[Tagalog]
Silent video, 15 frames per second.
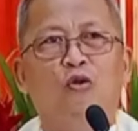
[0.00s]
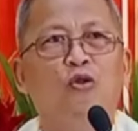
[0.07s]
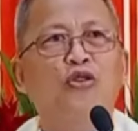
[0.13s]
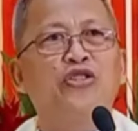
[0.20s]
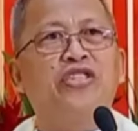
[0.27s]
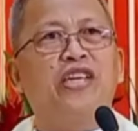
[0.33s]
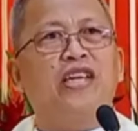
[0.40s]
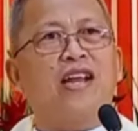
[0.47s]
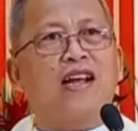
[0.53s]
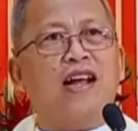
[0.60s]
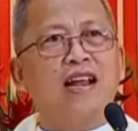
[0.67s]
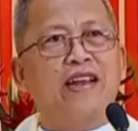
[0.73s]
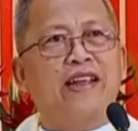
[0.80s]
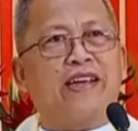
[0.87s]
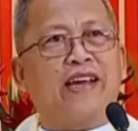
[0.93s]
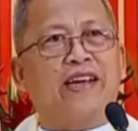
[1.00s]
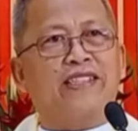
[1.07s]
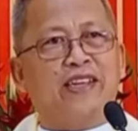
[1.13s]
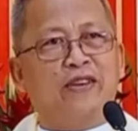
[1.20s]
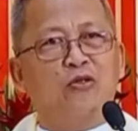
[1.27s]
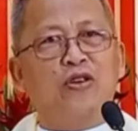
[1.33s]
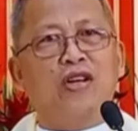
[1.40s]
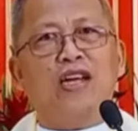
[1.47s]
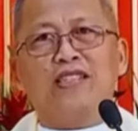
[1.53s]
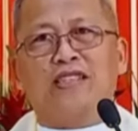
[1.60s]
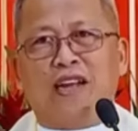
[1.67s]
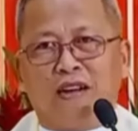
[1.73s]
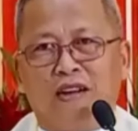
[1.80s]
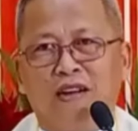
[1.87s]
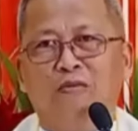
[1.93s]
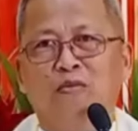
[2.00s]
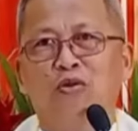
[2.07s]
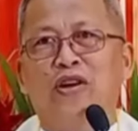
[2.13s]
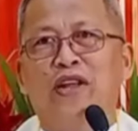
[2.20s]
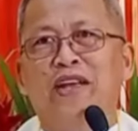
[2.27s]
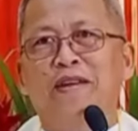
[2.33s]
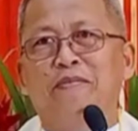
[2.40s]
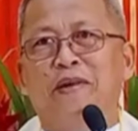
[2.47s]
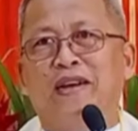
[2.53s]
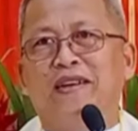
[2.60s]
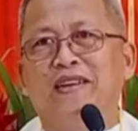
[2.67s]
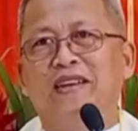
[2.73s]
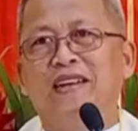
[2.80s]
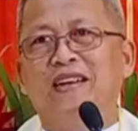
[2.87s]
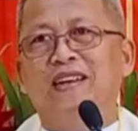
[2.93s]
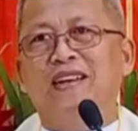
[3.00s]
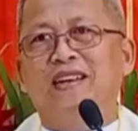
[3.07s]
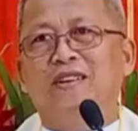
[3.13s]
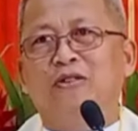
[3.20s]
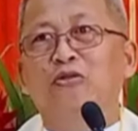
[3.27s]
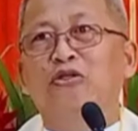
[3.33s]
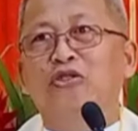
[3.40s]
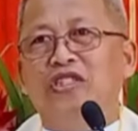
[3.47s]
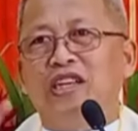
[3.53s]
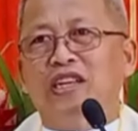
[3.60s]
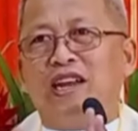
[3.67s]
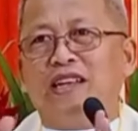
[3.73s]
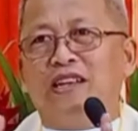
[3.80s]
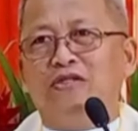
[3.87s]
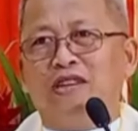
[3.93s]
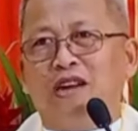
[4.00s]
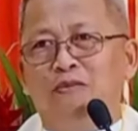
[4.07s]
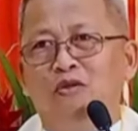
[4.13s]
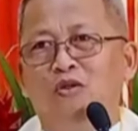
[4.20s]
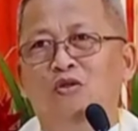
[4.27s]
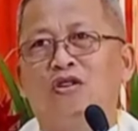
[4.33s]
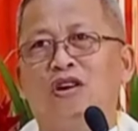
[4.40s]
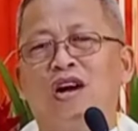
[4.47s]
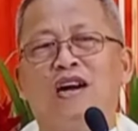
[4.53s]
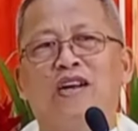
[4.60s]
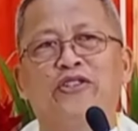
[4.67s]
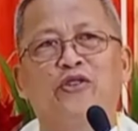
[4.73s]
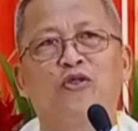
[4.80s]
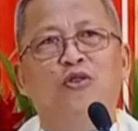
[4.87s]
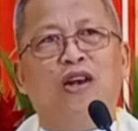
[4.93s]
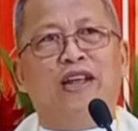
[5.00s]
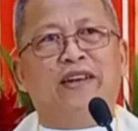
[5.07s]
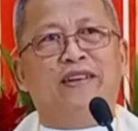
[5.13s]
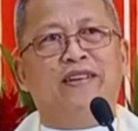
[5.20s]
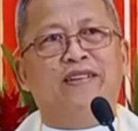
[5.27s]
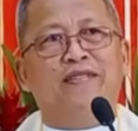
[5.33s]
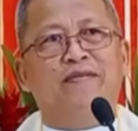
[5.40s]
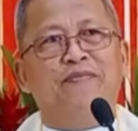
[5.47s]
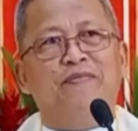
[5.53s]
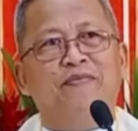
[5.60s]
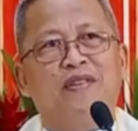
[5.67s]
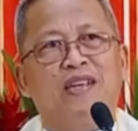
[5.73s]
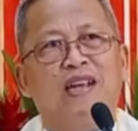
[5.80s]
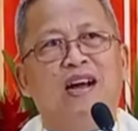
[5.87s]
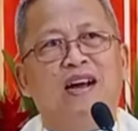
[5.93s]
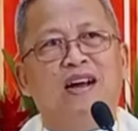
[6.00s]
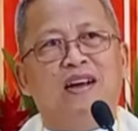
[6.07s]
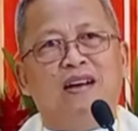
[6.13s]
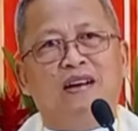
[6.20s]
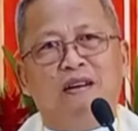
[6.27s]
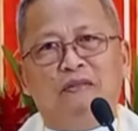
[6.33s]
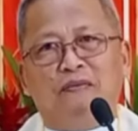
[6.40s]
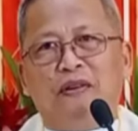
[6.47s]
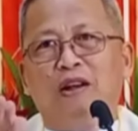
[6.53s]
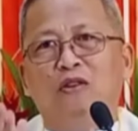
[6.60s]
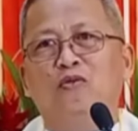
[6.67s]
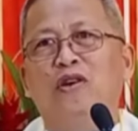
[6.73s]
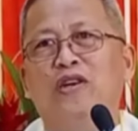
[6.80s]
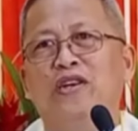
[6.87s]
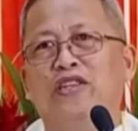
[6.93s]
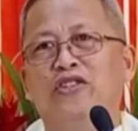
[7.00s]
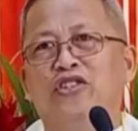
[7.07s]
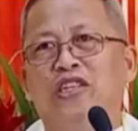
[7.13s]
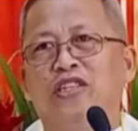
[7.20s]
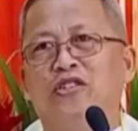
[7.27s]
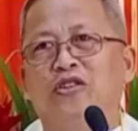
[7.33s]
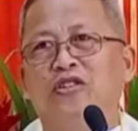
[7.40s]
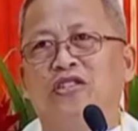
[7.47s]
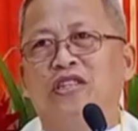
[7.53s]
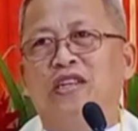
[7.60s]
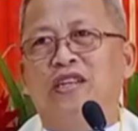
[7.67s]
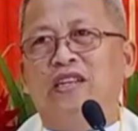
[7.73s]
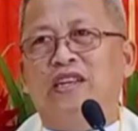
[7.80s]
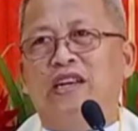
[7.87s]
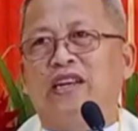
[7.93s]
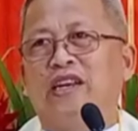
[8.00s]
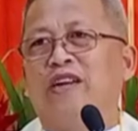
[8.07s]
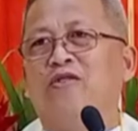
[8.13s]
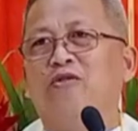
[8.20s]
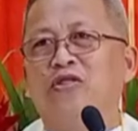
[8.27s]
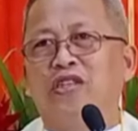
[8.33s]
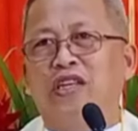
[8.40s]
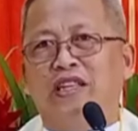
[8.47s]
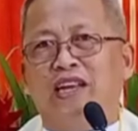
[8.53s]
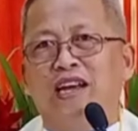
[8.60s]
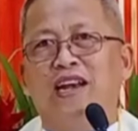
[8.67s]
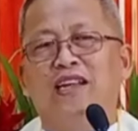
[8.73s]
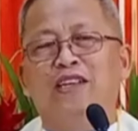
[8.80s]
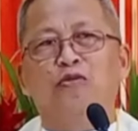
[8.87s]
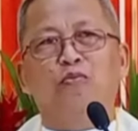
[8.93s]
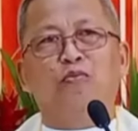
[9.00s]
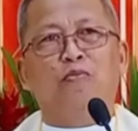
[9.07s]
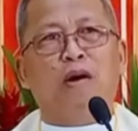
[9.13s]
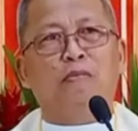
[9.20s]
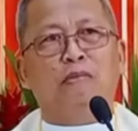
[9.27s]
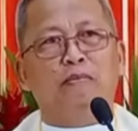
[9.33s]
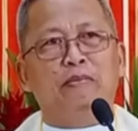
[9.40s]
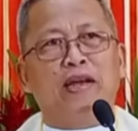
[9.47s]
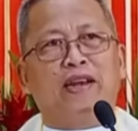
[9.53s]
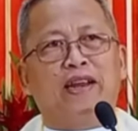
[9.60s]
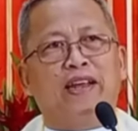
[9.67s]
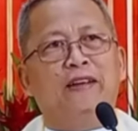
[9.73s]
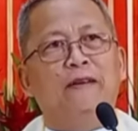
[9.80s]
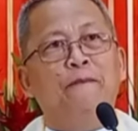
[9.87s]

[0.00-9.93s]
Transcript: Aw unsi ra kay si Judas nagbudhi man. Unsi ra gyud kabuok ang solid nga follower ni Jesus ikadusi tingalis Mama